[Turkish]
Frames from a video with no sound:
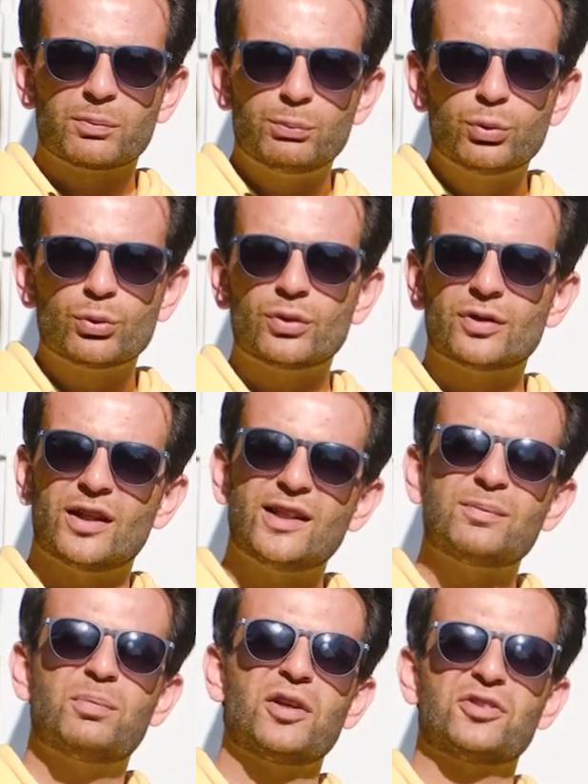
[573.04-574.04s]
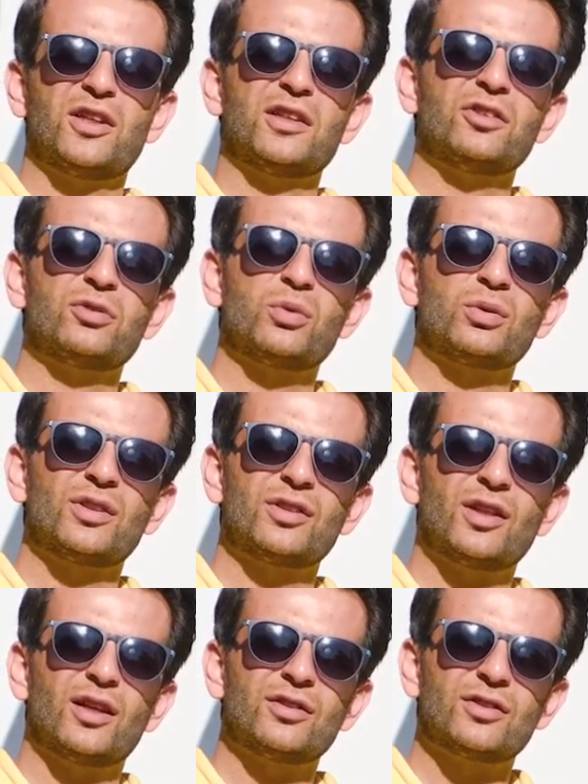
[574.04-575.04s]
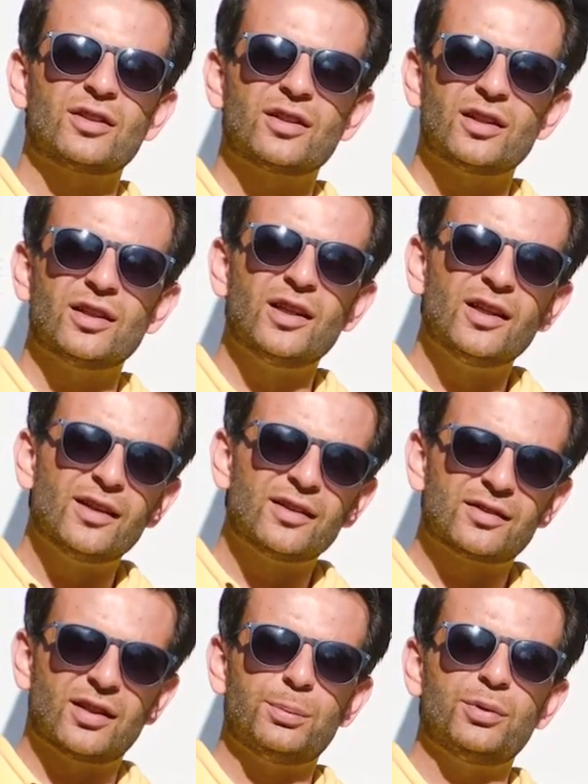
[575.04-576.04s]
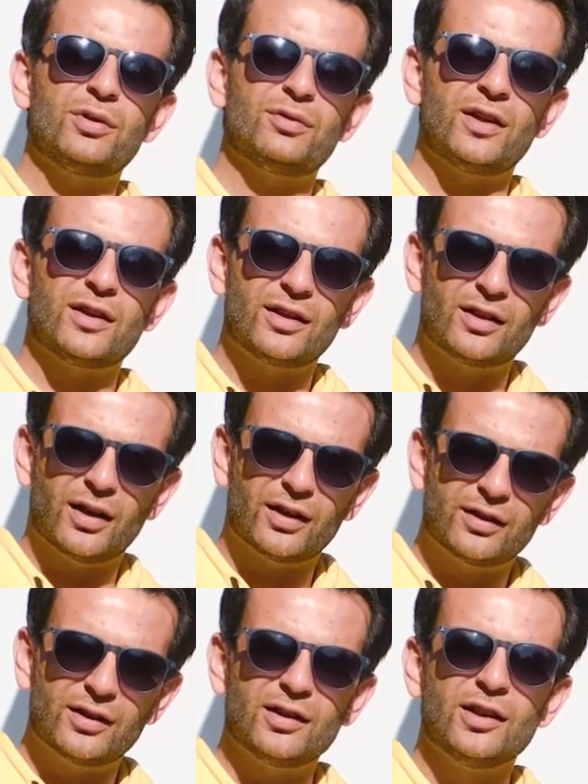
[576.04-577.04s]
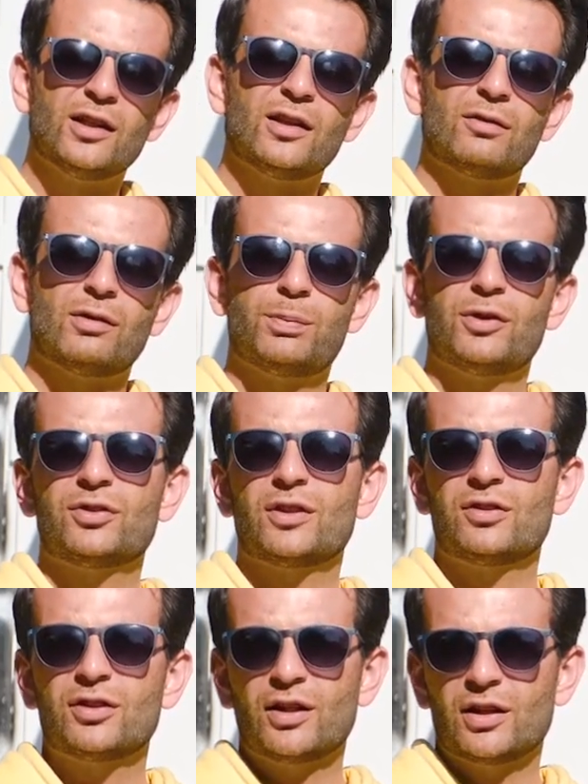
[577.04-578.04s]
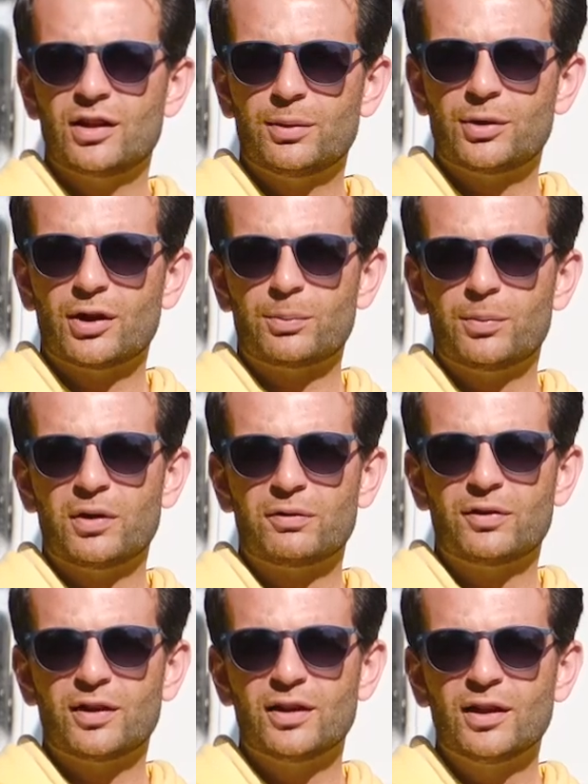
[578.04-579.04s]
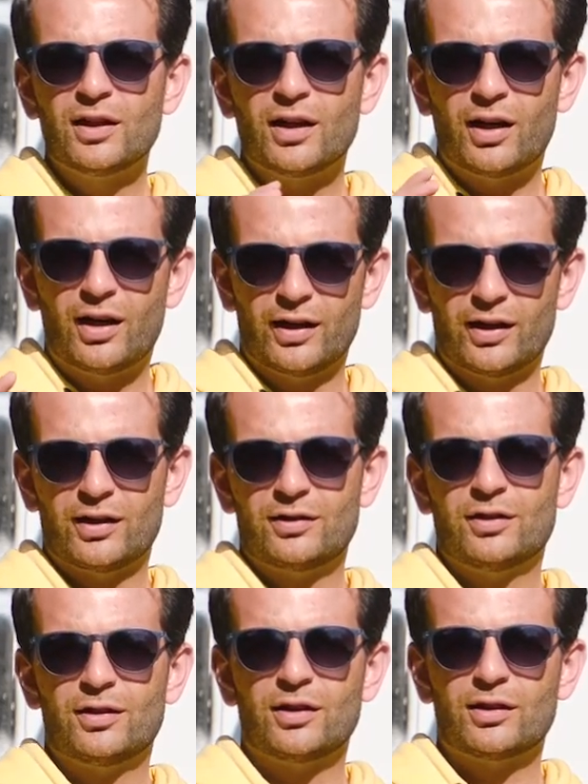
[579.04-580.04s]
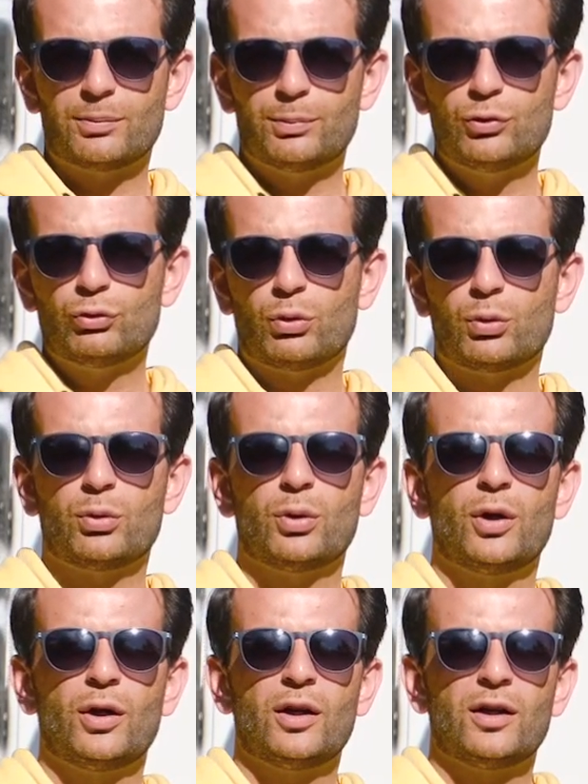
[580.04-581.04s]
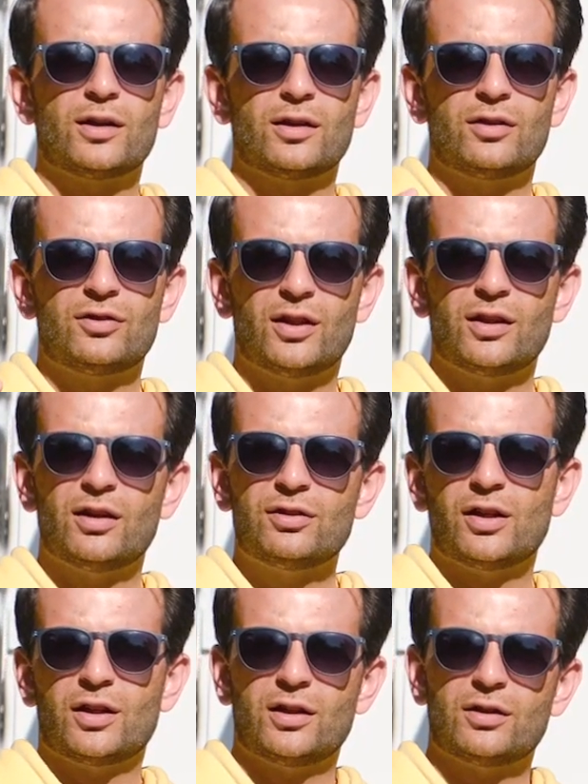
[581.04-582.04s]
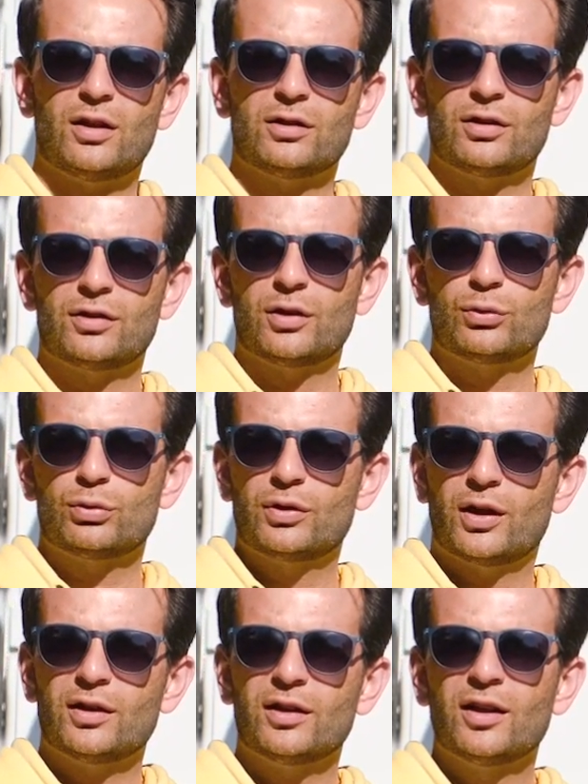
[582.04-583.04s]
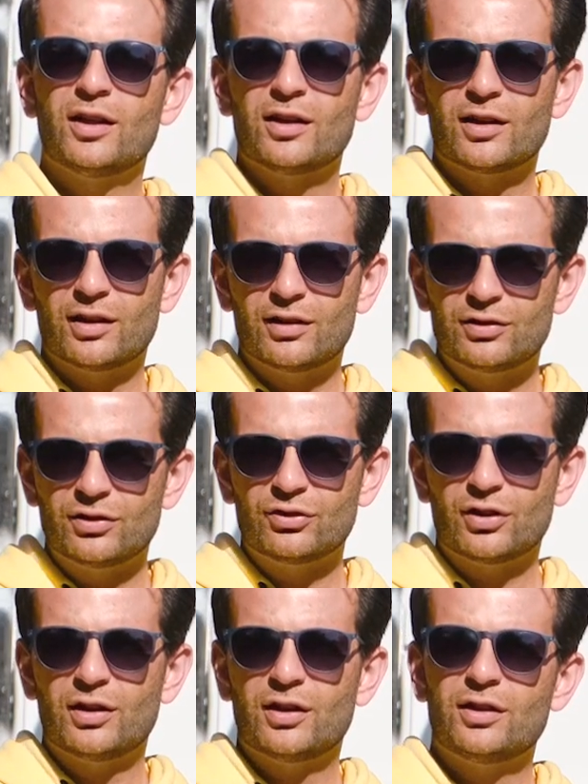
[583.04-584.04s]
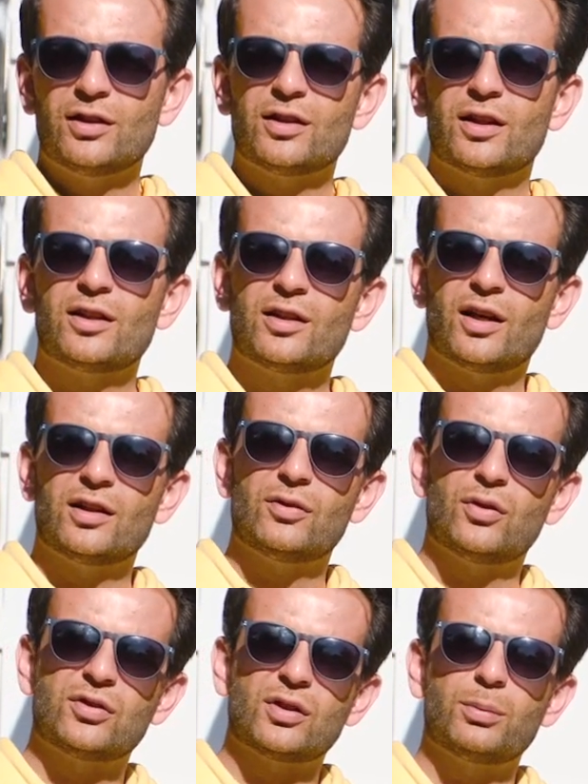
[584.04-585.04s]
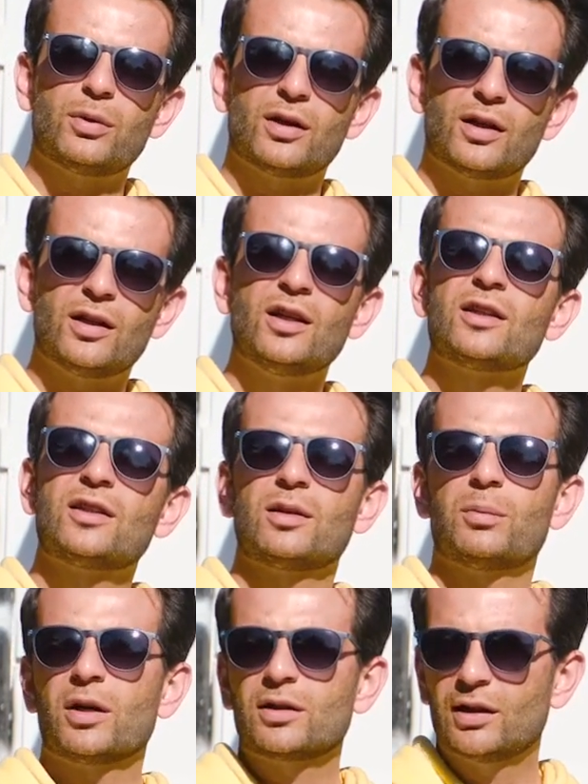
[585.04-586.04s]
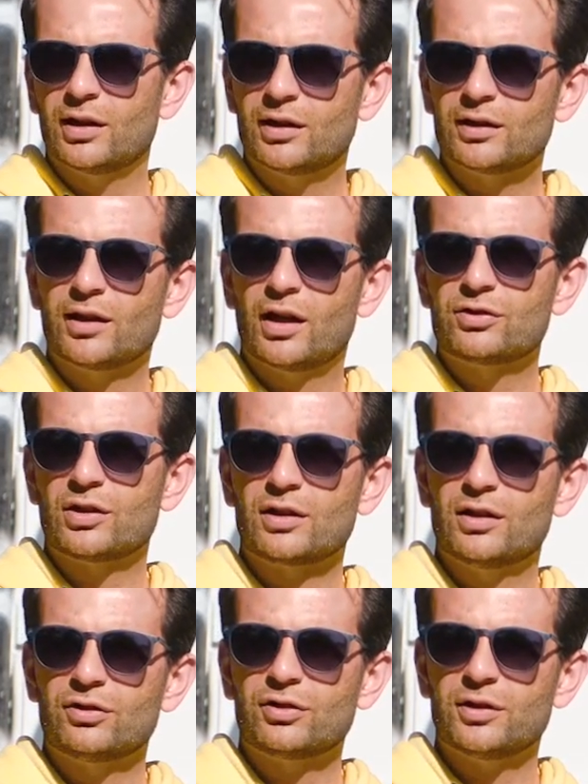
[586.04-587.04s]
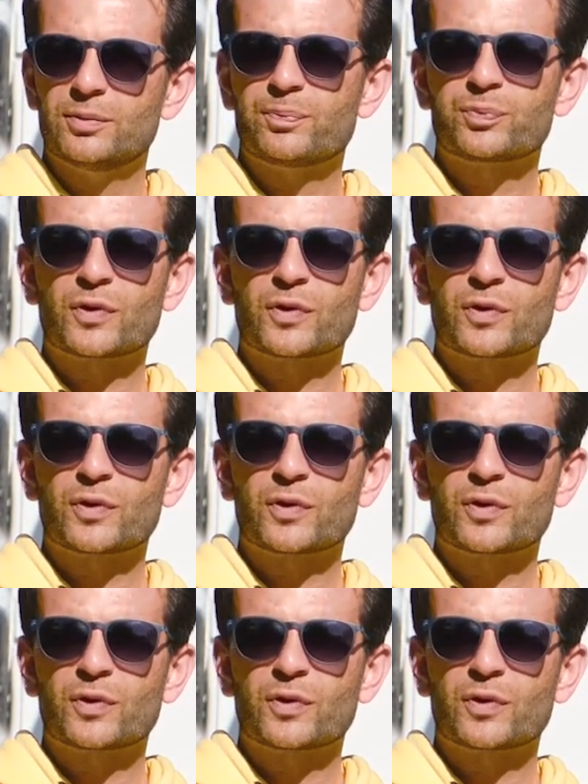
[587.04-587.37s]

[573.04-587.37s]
bunun da ilk başlangıç noktası aslında sabır ve irade ve peşine sigarayı bırakmak ve hayatındaki birçok e, seni esaret altında tutan e, zincirleri yine irade ve sabırla kırmakla gerçekleşti.